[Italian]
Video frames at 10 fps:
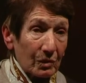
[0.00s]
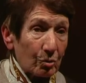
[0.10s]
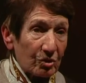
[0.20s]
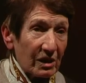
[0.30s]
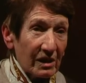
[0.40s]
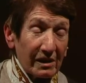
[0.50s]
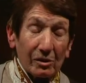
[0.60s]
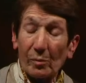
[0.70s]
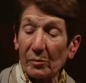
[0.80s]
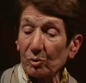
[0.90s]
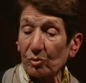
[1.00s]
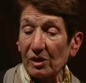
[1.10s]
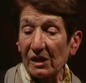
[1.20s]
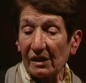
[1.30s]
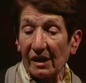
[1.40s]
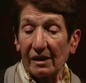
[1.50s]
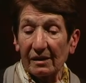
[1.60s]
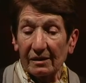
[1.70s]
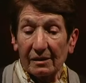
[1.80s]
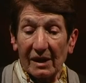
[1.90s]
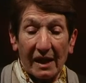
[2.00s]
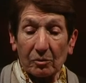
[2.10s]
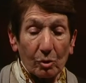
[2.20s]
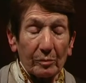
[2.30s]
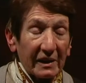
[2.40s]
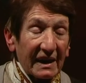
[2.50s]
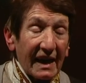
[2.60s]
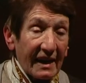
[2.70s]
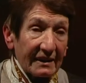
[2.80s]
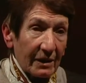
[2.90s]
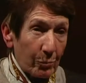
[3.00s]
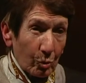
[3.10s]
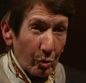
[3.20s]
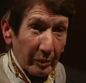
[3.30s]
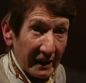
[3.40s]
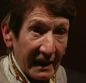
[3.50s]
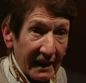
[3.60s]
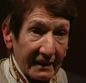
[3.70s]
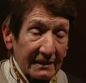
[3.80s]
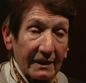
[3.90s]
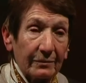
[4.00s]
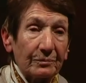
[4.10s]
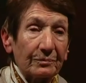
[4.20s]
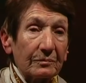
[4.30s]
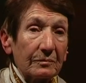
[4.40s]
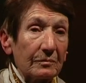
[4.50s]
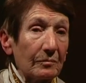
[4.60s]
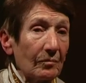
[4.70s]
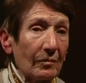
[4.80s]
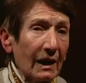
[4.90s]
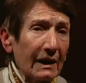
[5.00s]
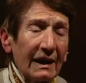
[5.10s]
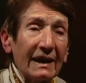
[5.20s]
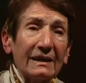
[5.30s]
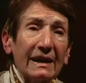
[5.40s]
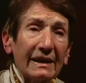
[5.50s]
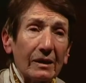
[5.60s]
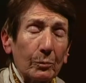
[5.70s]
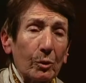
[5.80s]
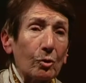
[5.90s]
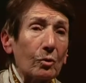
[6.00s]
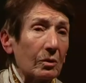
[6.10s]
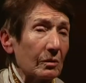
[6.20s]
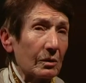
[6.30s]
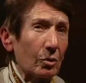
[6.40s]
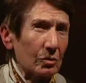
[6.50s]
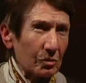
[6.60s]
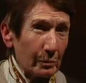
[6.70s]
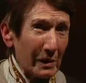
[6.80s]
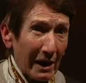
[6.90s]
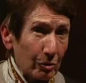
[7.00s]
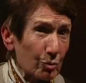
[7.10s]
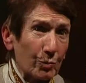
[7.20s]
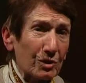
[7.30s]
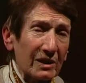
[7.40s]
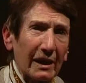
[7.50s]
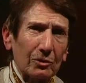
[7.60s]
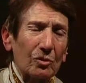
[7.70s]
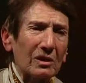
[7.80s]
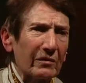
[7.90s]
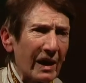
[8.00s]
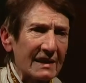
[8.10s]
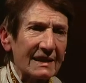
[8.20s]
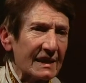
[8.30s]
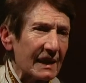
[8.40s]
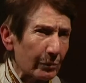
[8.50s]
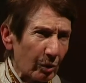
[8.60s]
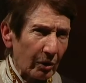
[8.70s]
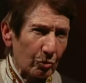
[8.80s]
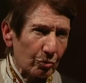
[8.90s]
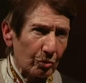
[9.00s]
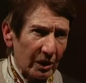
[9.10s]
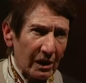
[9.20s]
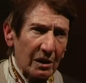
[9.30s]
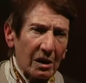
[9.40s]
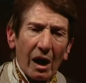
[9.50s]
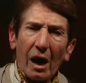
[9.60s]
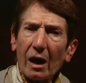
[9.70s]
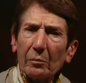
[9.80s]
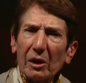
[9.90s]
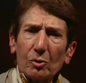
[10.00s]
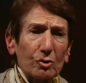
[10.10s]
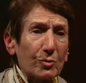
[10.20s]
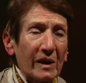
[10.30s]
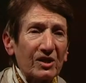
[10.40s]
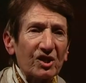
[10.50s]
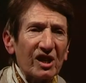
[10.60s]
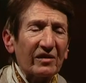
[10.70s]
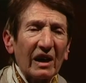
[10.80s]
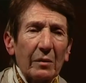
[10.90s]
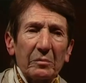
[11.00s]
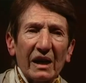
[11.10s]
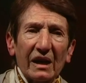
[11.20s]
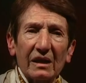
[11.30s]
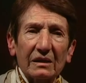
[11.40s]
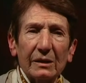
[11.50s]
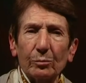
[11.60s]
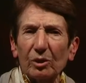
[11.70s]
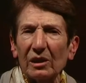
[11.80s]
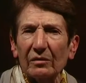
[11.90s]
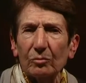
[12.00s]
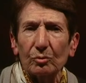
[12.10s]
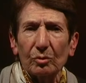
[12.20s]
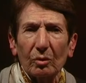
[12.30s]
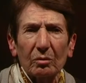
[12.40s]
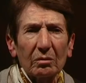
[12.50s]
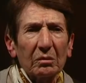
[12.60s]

così, come posso dire, eh, complicate, più complicate. E di lì poi io, mi hanno spostato in diversi laboratori. A me non spiaceva cambiare tipo di lavoro,